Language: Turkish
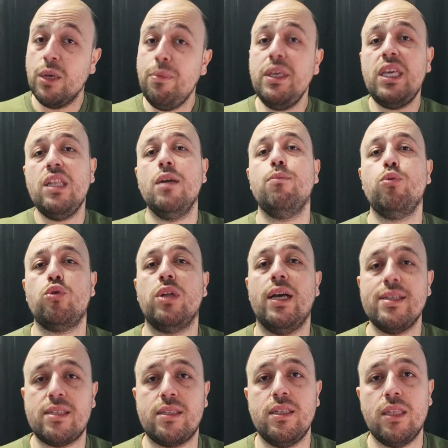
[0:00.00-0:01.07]
Tabii ki de burada
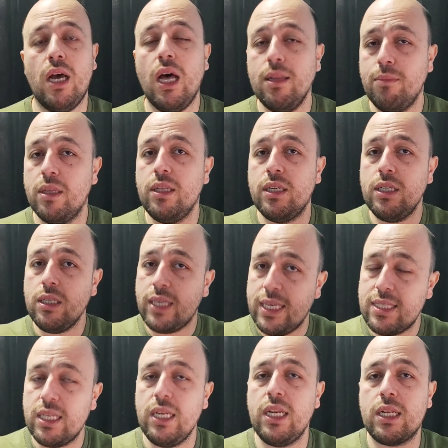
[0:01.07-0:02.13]
aslında almaları
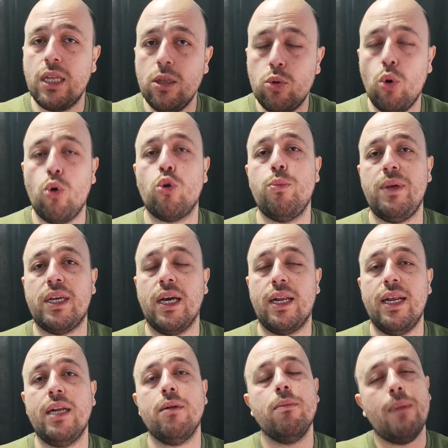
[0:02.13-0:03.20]
kesinlikle doğru bir
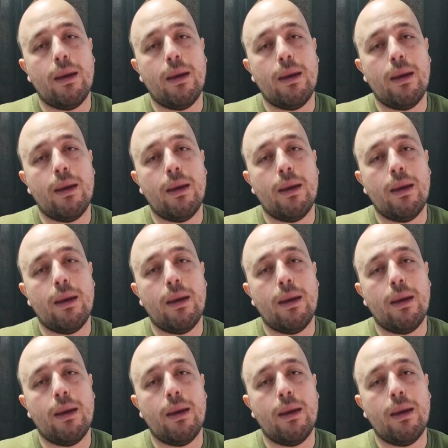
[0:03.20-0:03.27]
karar.